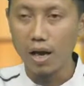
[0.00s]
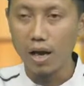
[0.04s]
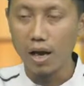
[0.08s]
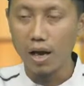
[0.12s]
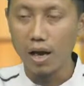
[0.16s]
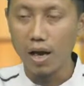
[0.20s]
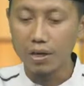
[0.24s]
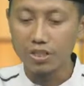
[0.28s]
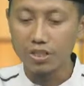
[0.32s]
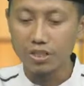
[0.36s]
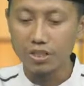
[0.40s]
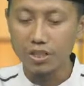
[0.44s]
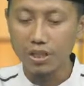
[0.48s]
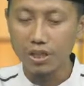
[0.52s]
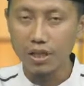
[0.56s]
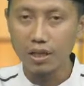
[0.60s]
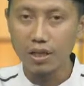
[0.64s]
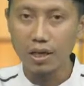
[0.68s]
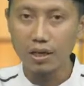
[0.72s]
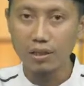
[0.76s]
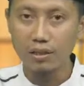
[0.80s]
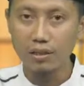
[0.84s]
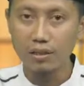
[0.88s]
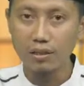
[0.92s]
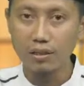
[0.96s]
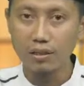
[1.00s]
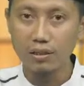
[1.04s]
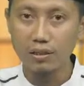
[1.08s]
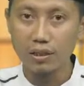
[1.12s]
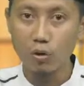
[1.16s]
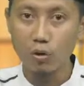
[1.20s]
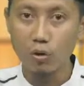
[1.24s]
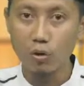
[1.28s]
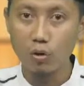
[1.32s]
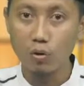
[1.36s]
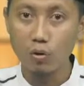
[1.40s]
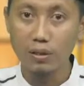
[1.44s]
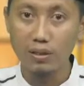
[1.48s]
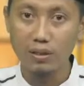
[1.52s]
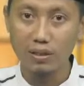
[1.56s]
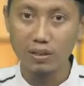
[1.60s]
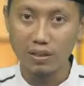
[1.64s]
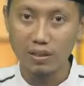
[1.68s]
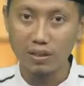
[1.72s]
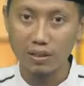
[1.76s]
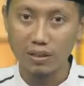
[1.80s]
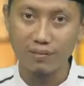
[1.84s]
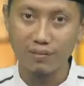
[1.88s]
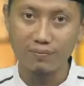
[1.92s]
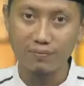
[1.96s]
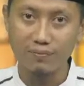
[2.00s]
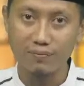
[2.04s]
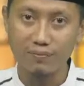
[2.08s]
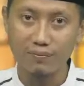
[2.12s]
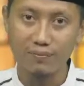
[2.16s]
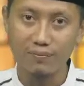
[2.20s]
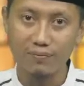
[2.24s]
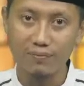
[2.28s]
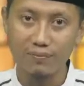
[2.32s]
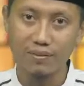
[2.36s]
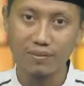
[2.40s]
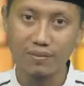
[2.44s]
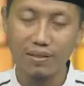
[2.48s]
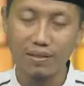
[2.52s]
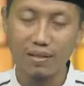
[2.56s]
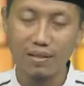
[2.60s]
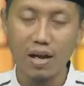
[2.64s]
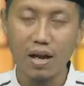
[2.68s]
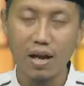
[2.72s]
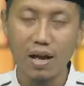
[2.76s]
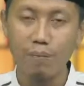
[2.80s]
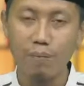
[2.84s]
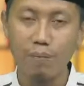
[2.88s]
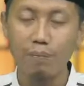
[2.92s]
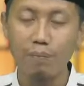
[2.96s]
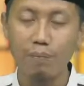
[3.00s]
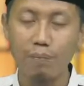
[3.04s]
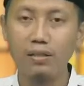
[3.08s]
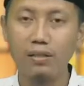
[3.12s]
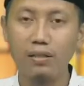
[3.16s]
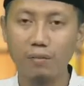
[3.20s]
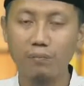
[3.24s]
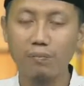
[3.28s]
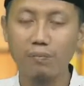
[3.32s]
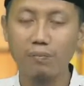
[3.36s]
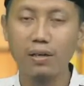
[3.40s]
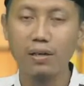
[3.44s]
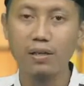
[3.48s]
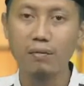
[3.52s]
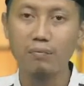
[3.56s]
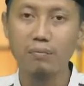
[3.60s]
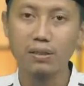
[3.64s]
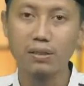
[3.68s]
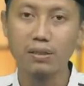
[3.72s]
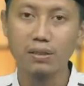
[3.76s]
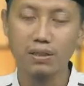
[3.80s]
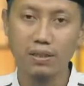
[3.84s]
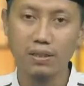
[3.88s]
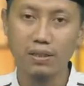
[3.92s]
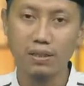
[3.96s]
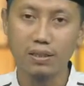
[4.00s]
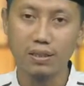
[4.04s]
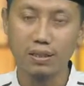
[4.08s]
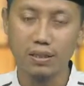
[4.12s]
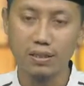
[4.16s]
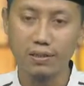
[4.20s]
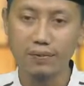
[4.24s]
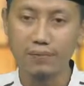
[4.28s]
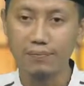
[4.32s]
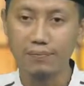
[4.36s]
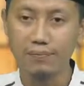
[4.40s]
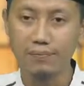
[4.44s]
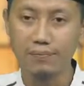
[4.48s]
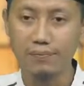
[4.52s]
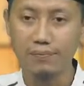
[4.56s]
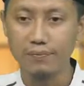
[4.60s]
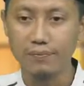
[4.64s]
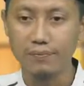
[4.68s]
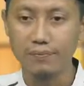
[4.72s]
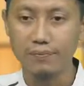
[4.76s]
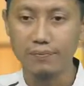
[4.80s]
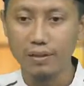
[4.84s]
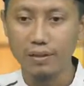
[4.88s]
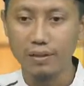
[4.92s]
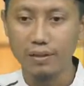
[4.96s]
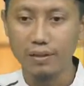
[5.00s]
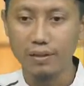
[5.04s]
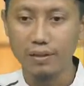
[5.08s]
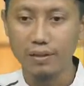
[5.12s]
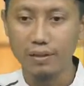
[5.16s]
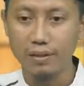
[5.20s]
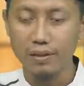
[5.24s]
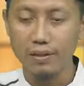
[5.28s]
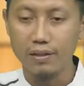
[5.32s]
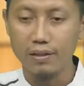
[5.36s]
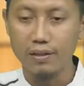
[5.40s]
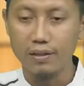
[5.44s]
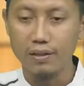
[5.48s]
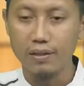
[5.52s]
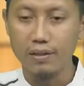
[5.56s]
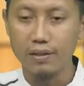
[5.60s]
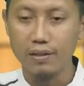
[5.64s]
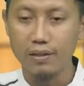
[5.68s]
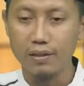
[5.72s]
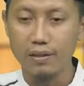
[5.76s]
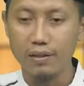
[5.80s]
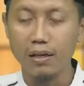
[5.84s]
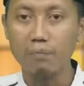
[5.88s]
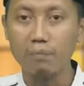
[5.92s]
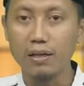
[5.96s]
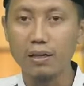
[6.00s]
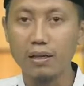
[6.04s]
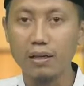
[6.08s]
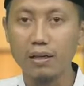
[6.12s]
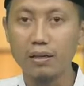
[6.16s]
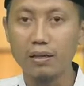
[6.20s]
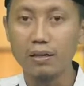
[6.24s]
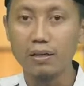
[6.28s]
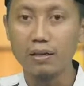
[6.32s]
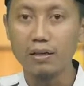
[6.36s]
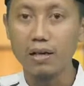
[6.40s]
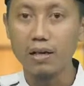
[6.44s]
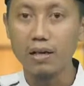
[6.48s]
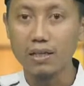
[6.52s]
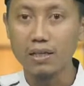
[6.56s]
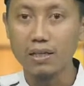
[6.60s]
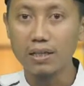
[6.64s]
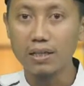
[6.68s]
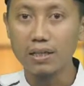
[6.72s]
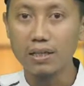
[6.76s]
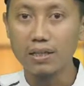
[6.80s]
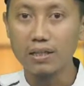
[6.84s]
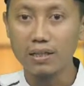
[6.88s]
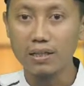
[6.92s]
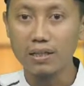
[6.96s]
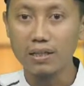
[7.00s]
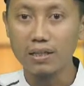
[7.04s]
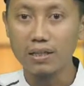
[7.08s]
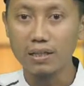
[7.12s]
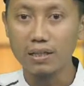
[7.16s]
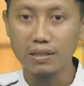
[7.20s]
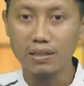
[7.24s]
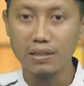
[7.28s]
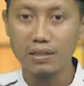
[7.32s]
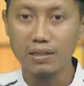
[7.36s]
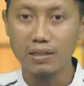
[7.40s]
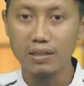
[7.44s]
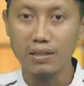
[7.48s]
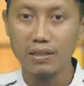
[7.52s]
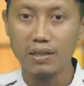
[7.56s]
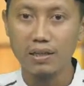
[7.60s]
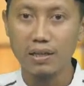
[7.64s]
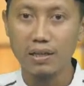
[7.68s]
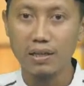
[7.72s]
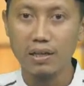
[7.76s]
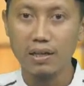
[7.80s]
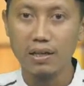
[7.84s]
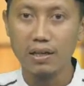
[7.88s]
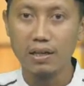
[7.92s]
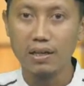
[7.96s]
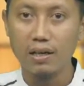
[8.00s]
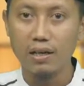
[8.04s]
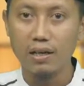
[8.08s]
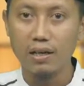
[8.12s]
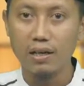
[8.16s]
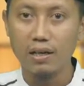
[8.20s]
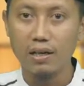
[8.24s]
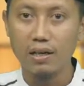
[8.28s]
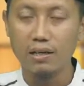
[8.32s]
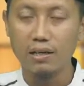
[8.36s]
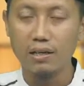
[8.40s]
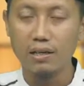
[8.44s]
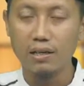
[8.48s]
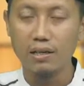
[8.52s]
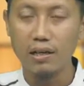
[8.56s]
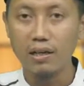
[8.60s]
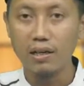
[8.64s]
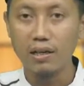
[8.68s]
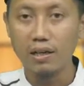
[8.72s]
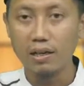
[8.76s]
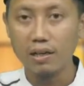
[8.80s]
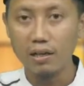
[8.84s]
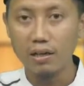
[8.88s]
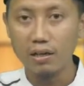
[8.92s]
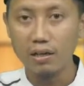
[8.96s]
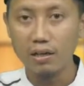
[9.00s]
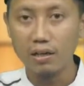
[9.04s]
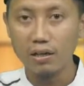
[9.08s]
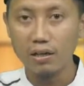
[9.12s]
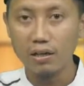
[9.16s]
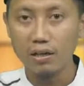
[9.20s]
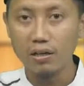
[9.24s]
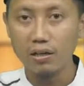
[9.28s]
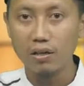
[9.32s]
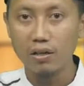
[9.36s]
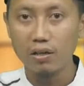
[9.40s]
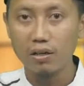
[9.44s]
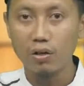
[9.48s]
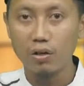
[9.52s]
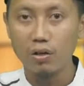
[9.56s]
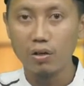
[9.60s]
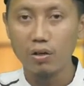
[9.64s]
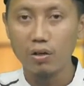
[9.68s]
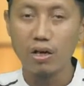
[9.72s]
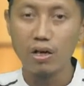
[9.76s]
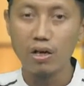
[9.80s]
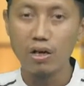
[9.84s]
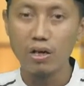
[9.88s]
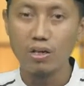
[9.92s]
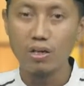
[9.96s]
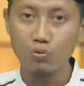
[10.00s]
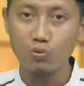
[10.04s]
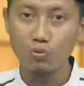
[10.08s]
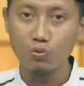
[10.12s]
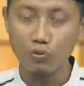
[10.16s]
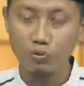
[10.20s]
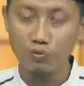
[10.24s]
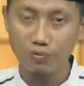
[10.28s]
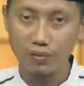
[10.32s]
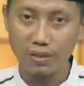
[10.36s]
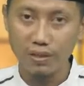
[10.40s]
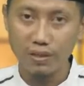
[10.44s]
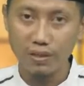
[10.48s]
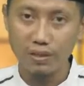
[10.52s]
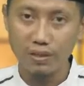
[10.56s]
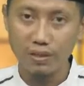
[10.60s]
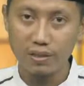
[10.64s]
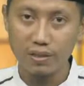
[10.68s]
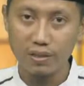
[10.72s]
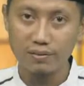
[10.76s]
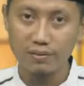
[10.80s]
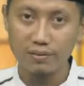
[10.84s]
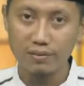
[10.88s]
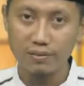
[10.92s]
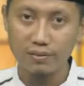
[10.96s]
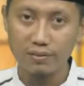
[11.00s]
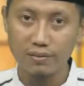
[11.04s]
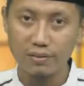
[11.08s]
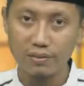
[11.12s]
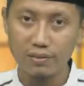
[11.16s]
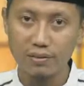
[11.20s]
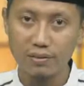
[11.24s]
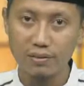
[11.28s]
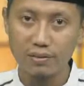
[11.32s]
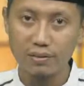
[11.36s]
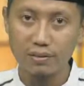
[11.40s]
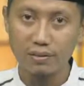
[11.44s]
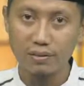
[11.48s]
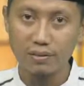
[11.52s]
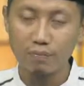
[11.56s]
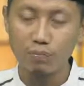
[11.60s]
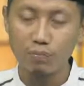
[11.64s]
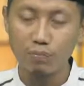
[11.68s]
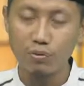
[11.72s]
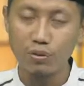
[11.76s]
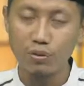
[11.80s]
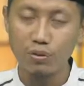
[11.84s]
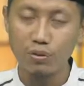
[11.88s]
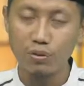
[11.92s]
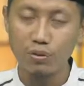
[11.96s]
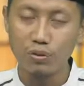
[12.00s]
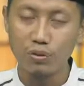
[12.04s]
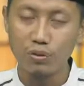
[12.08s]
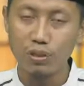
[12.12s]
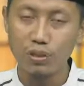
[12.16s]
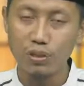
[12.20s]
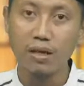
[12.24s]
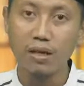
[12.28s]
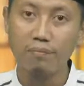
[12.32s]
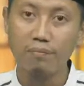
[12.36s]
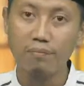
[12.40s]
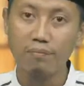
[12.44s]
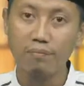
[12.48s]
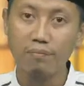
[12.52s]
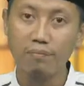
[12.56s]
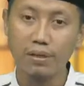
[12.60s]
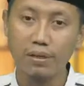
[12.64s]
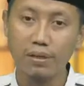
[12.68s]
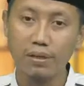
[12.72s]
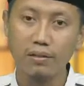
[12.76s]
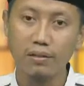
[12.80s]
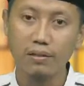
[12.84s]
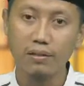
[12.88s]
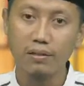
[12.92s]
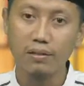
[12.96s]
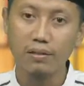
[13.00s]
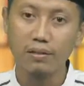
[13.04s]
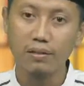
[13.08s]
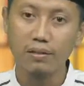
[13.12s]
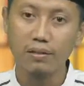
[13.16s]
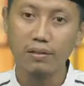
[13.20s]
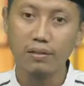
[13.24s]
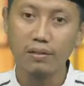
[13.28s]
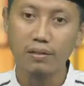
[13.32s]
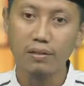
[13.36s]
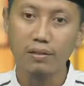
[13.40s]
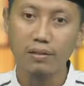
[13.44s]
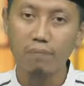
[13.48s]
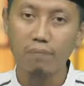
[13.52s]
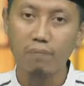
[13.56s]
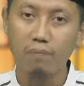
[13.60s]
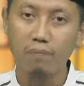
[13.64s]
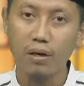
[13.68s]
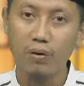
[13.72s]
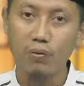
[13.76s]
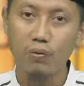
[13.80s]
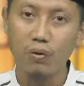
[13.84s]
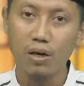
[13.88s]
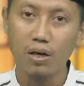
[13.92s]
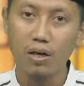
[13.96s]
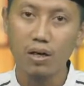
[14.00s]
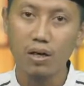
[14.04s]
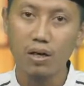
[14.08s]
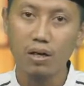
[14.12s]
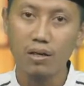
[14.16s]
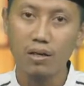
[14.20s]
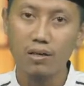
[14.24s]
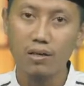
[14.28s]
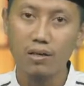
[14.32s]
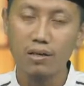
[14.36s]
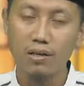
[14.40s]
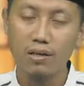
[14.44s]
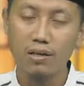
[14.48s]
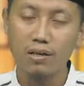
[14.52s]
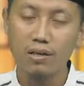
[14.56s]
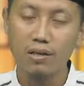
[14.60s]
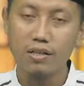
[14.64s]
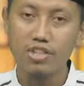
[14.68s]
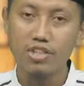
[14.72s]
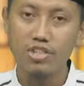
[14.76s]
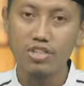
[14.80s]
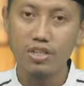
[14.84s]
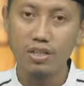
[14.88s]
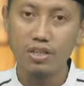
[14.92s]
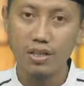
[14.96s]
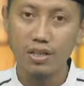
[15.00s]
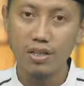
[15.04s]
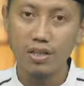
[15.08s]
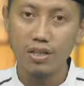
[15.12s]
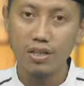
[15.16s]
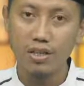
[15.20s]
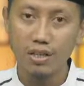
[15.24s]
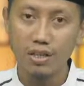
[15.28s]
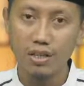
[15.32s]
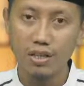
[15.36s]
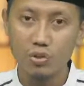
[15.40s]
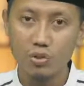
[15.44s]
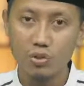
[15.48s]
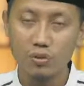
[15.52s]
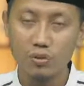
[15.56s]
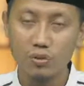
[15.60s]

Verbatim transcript: Apakah syirik ada di tengah umat ini? Apa latar belakang pertanyaan ini? Latar belakang pertanyaan ini karena orang sufi punya pemahaman bahwa syirik